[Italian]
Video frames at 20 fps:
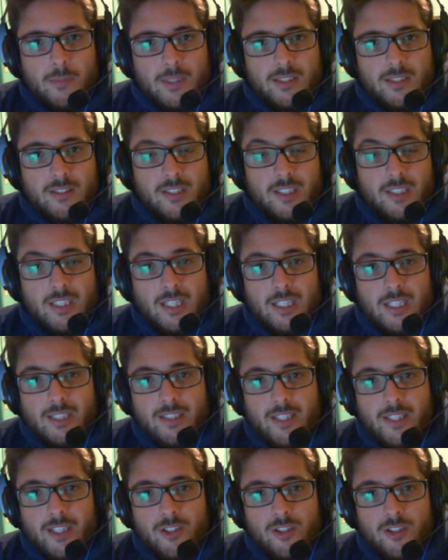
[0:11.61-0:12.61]
mattina alle
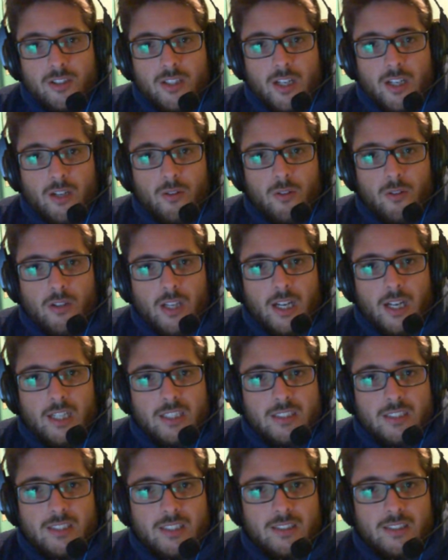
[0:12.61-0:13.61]
10 saranno
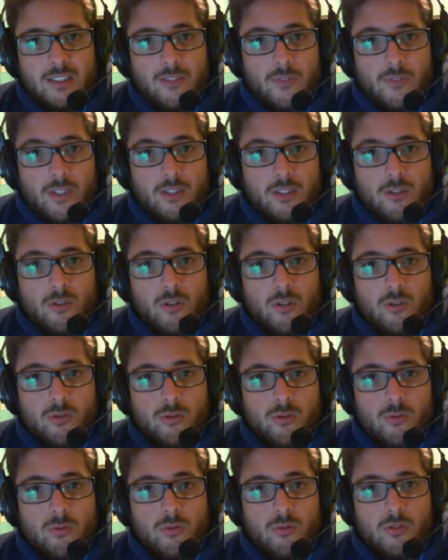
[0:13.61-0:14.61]
online 7 video
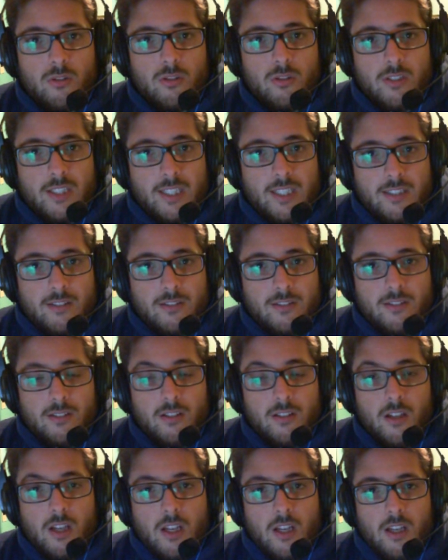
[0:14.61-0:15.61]
su eh, Git